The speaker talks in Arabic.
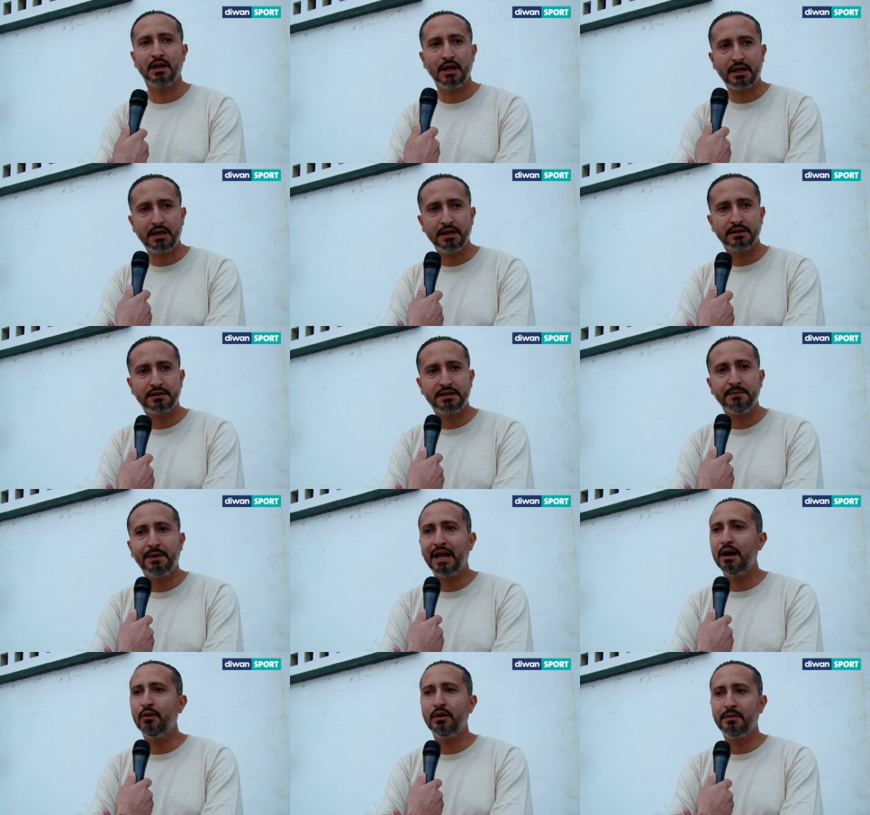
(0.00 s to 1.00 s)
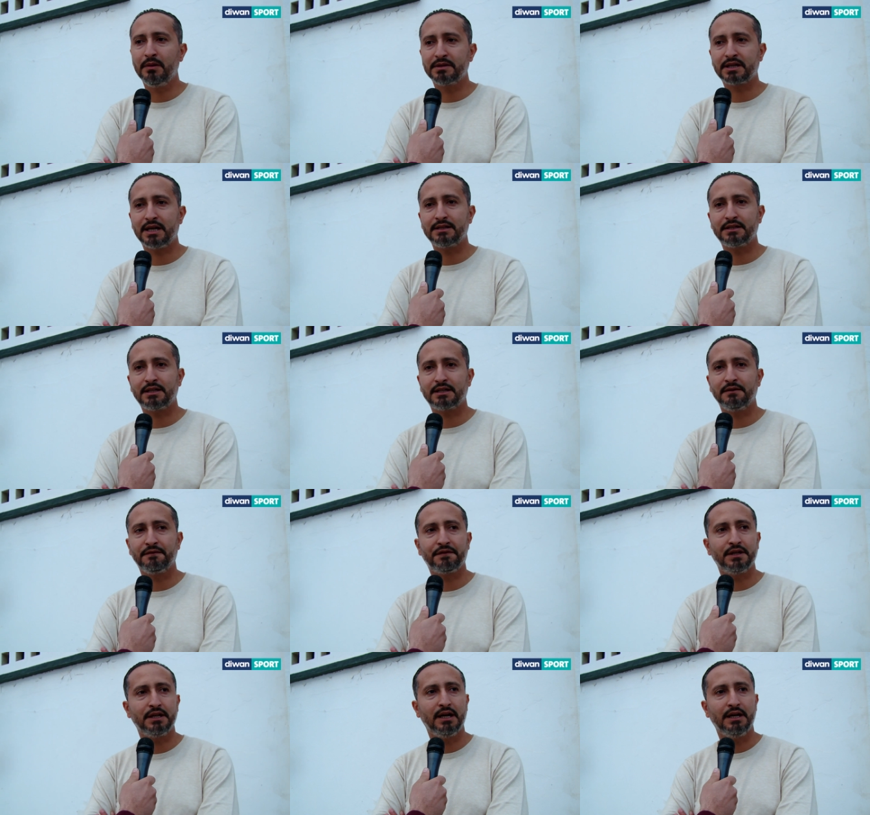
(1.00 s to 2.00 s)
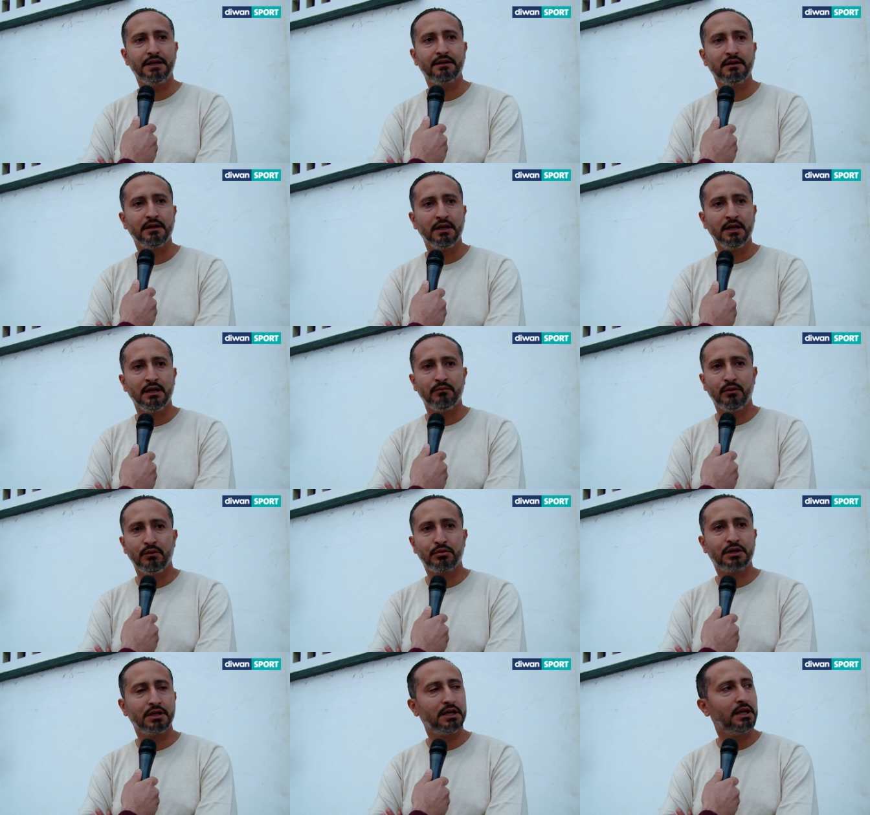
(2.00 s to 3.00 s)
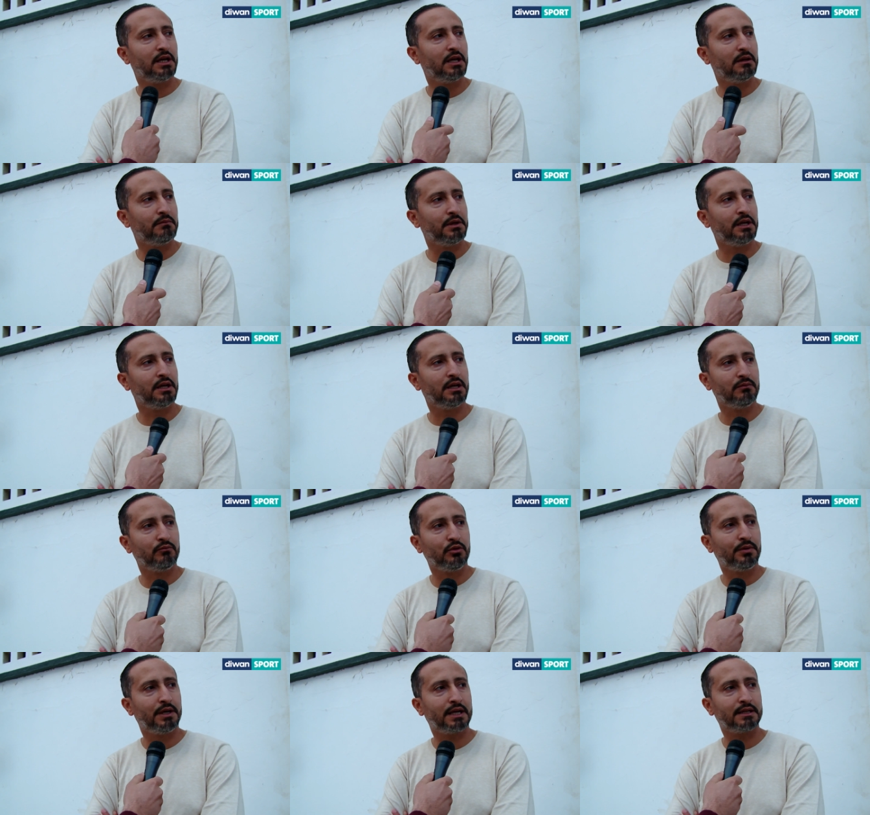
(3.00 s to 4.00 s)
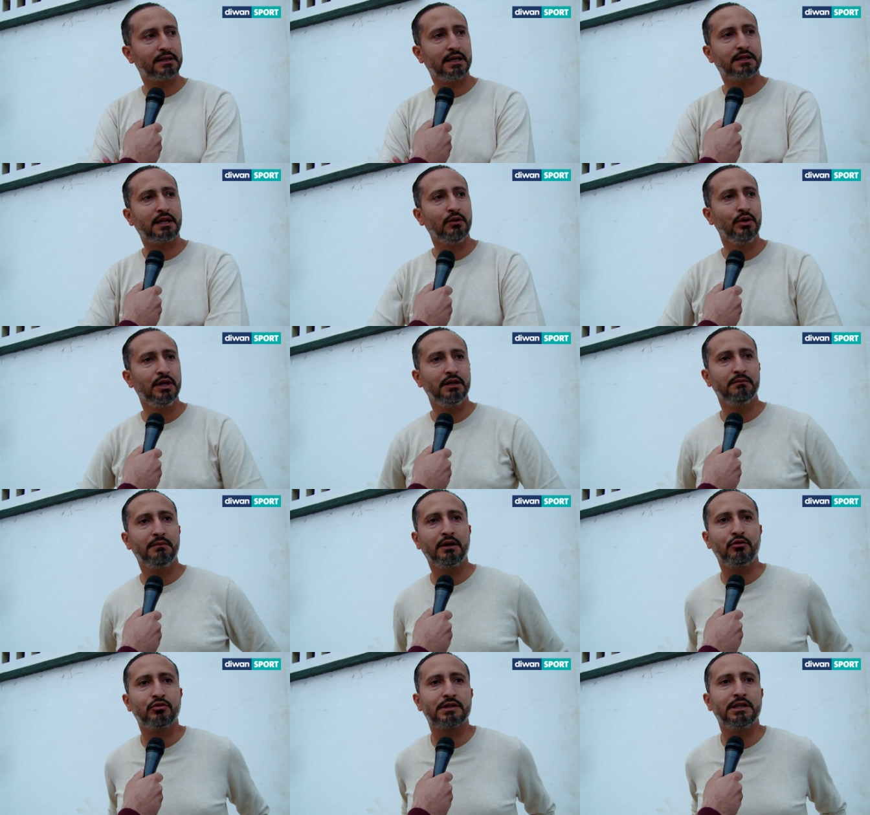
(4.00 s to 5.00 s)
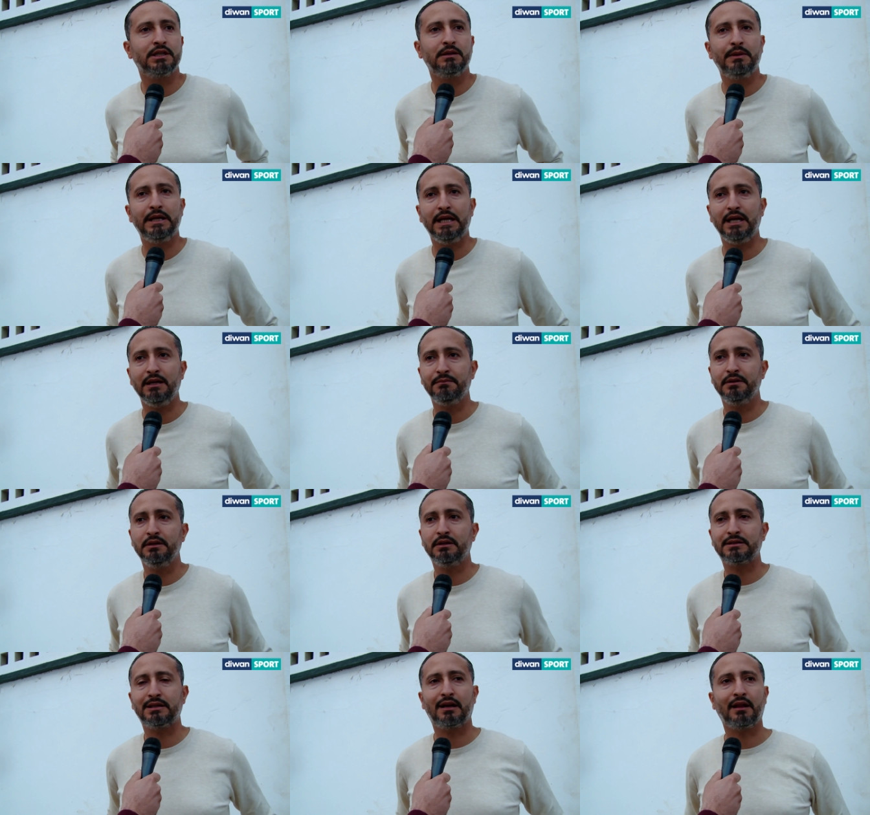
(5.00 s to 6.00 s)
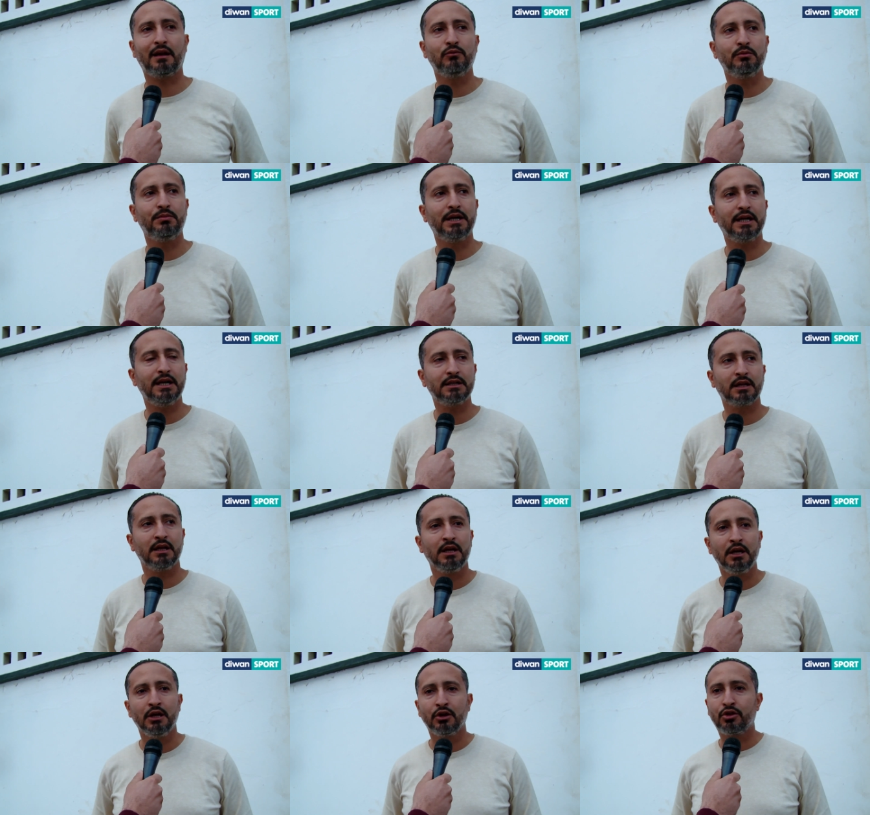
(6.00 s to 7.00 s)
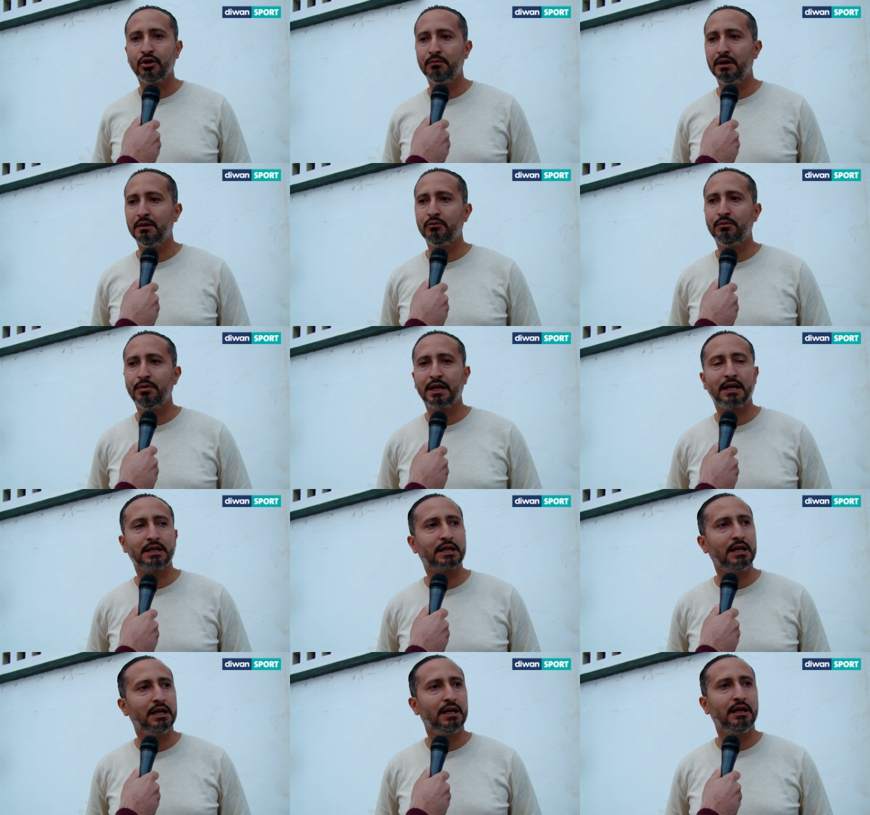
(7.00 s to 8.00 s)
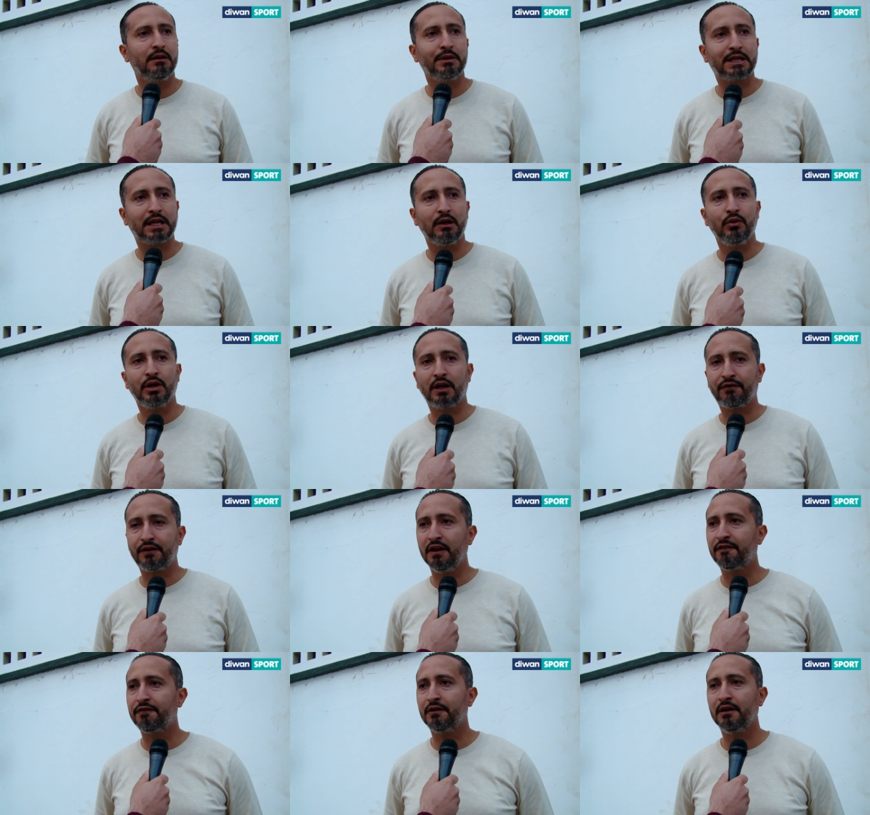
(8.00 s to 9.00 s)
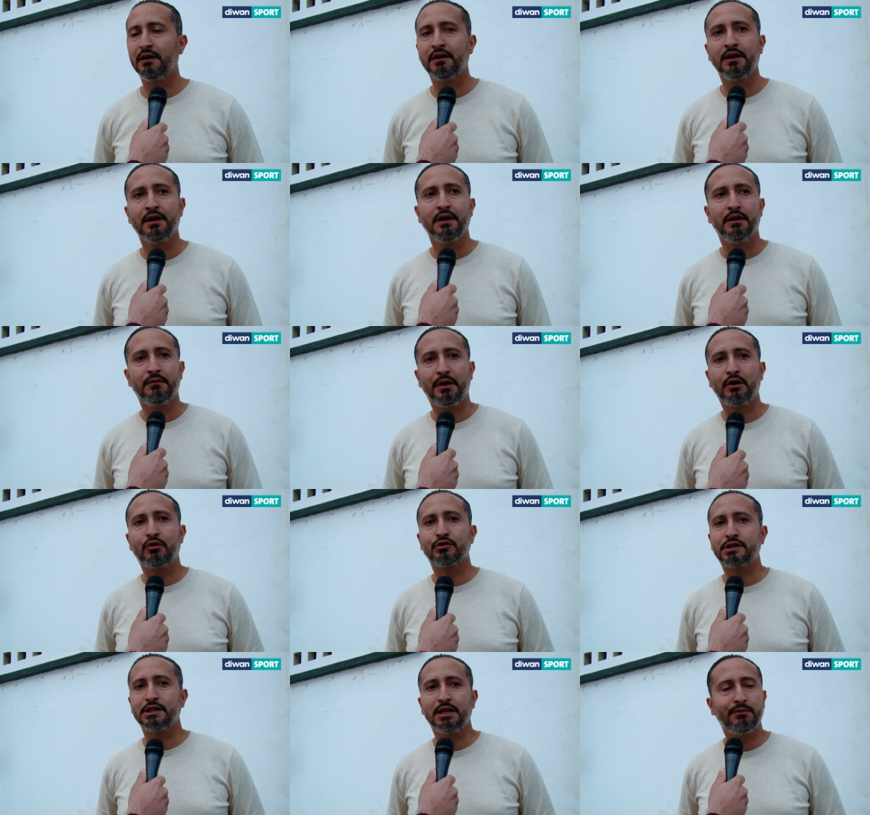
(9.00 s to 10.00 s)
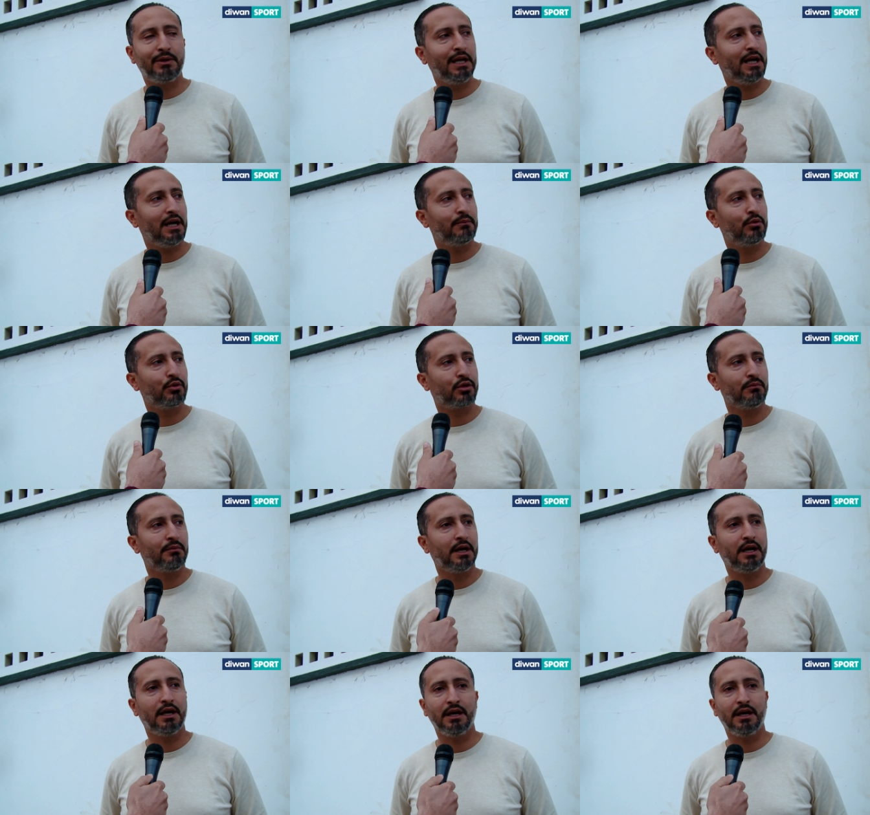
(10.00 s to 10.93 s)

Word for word: اكيد ديما العوامل مش قاعده تخدم فينا احنا ممكن آه، من مباراة تطاوين منقوصين بلاعب آه، خسرنا المباراة ثم مباراة المتلوي كيف كيف آه، منقوصين بلاعب وثم